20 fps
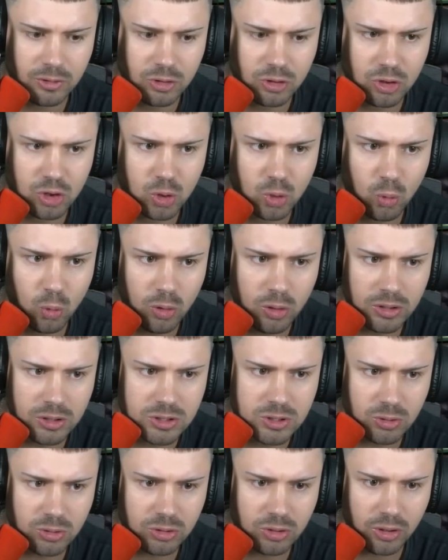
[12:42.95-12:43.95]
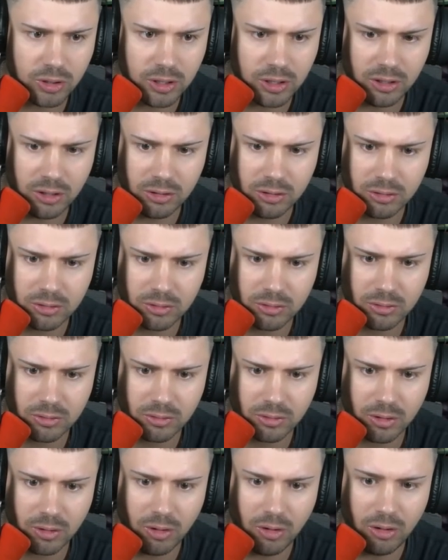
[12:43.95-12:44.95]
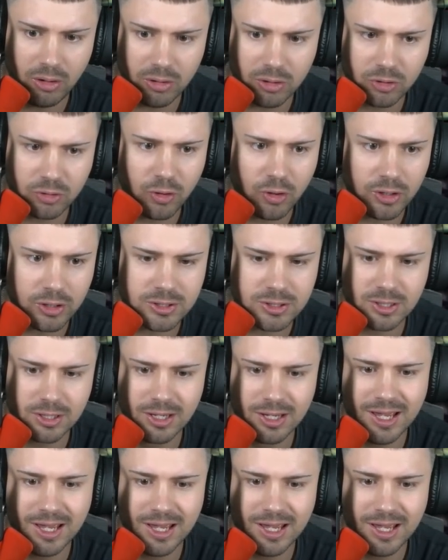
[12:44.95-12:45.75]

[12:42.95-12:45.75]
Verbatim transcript: Schuhe, so teuer? Oh, Crocs.